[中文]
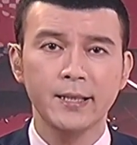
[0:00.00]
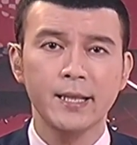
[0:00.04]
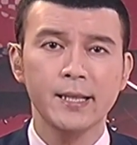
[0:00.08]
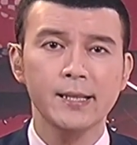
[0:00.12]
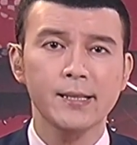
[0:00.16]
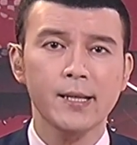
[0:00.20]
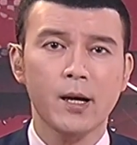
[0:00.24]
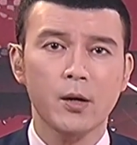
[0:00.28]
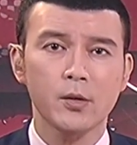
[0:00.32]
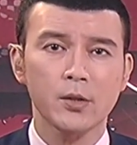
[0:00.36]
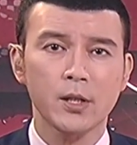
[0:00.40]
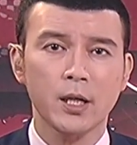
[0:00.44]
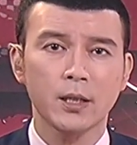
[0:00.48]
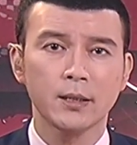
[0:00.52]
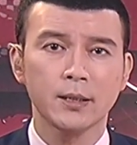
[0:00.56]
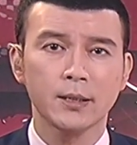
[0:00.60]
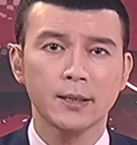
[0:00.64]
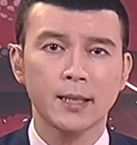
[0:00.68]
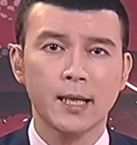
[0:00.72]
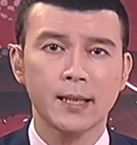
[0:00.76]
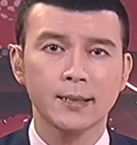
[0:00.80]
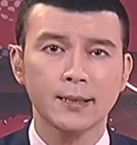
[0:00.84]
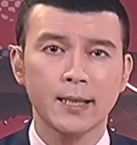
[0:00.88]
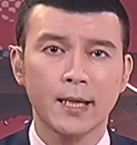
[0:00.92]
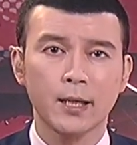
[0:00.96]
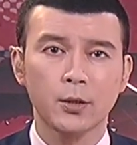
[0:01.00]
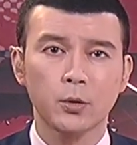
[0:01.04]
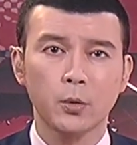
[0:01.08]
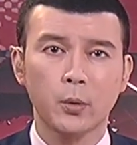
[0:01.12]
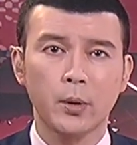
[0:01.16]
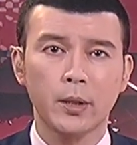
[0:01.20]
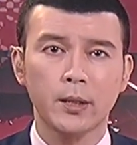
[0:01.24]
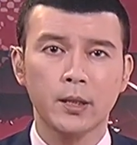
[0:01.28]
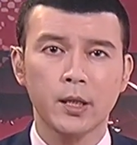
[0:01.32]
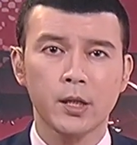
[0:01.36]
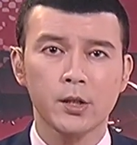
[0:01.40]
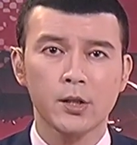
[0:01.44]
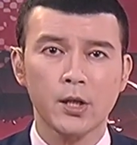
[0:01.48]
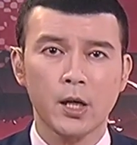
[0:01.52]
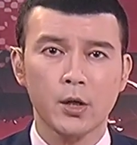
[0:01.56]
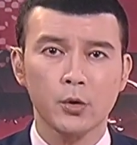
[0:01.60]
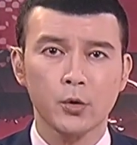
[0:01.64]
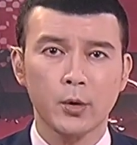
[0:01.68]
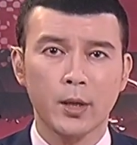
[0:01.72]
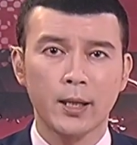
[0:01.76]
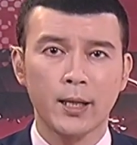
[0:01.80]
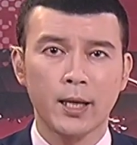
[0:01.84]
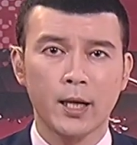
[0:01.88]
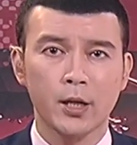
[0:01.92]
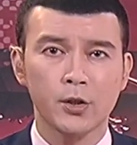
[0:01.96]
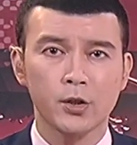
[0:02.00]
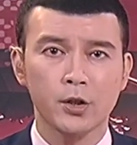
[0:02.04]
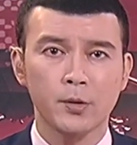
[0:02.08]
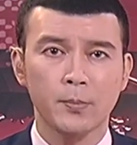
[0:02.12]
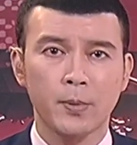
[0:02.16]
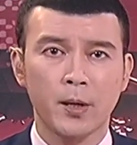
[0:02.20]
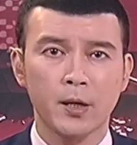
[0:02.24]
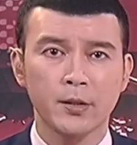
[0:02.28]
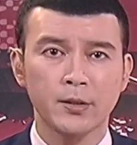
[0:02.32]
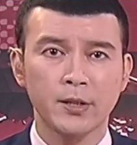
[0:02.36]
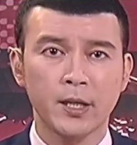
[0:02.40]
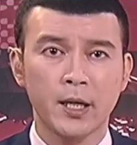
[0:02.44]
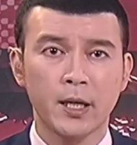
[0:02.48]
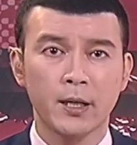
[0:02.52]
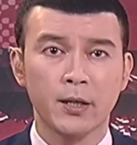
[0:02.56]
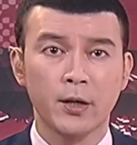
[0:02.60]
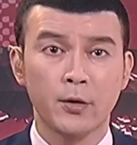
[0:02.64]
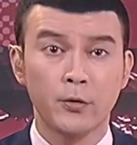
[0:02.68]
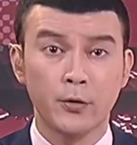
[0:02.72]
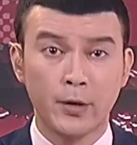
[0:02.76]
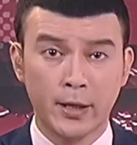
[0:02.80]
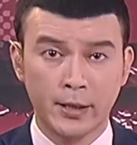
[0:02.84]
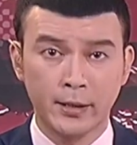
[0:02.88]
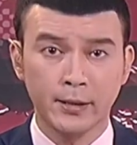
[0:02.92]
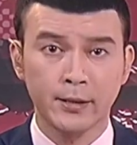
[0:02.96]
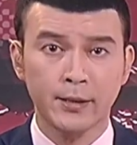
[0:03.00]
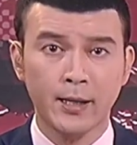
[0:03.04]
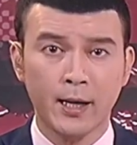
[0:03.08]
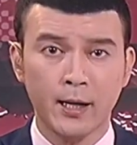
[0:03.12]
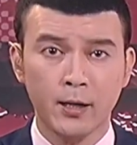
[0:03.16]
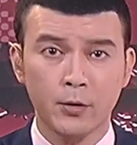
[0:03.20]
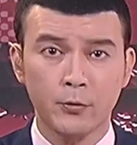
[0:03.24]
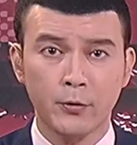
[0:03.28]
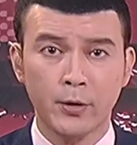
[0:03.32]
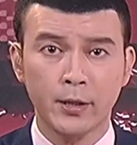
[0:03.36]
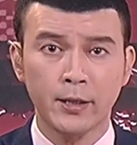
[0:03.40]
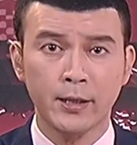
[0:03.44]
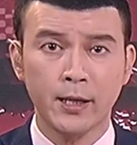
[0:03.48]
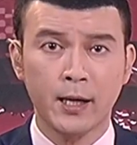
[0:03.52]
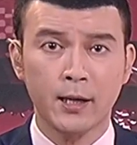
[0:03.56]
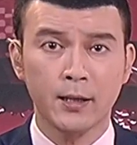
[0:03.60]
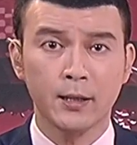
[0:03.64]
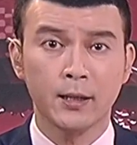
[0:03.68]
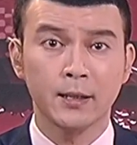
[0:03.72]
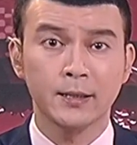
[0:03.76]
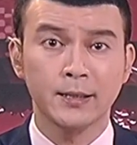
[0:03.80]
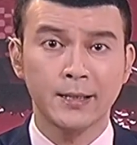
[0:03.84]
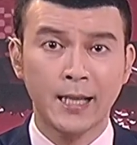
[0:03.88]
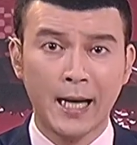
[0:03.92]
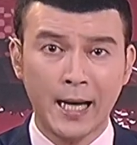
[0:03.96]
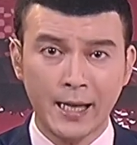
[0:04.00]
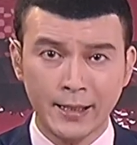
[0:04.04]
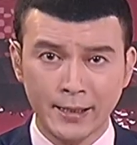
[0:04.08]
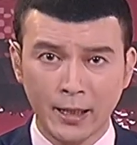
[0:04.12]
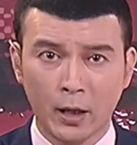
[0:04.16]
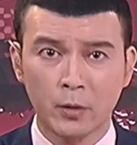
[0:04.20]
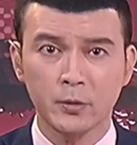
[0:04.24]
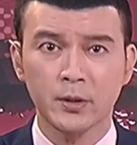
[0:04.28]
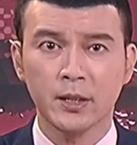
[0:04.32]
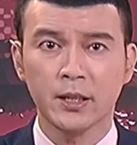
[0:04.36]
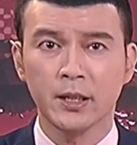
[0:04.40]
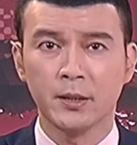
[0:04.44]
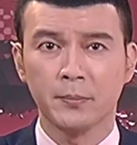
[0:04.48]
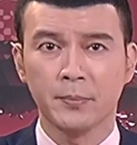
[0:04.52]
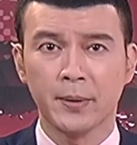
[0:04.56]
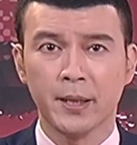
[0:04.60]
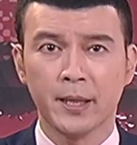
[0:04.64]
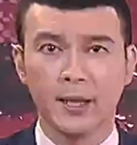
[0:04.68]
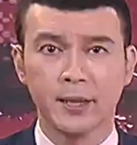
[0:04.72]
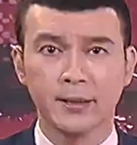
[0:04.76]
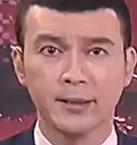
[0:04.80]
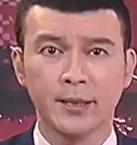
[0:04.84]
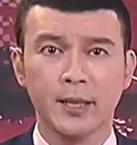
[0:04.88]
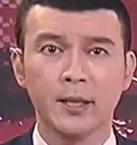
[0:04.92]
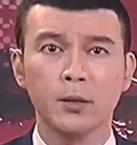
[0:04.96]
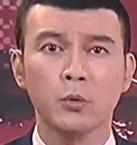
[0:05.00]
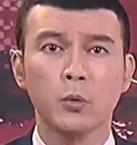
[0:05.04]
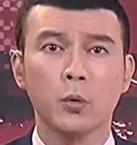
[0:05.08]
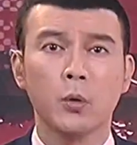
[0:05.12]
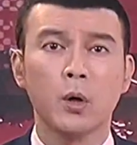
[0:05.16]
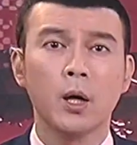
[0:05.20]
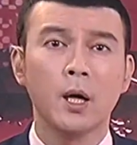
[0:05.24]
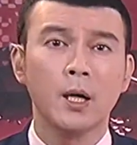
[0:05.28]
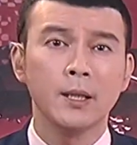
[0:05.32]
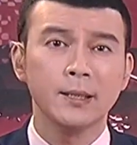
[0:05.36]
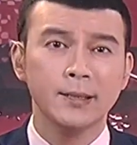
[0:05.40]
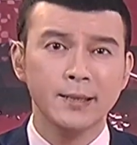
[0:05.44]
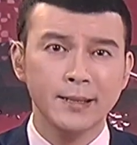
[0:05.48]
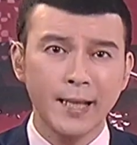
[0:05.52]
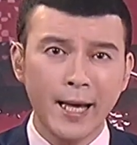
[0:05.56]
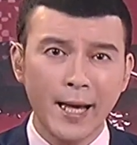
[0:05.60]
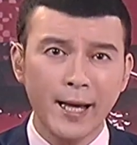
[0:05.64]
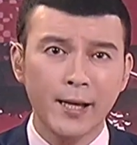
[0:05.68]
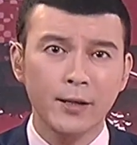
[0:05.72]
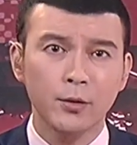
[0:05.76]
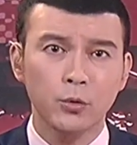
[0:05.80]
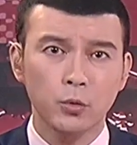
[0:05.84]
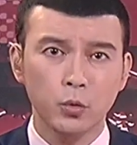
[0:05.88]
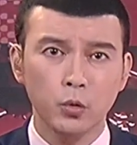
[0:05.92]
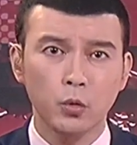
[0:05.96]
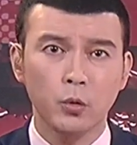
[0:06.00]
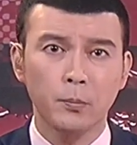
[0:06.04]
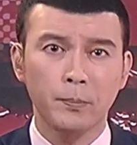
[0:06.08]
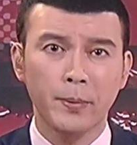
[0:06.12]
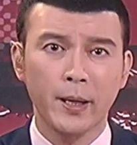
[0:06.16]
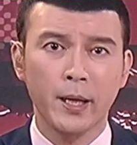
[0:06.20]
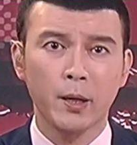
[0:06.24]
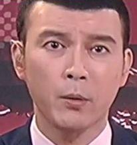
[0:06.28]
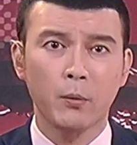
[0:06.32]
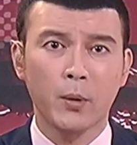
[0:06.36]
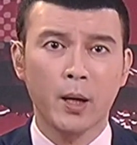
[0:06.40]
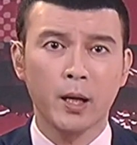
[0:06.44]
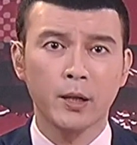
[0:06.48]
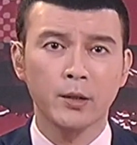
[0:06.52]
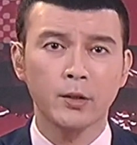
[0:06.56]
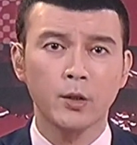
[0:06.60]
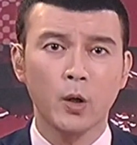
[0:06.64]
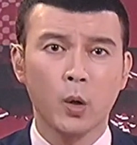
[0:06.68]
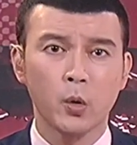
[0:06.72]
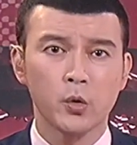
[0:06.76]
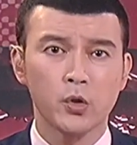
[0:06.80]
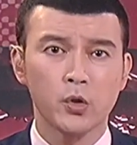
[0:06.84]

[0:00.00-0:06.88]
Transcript: 天早上呢，他在推特上传两支烹饪人当 r 当 n d a n 佳肴的影片来揭露，再度被网友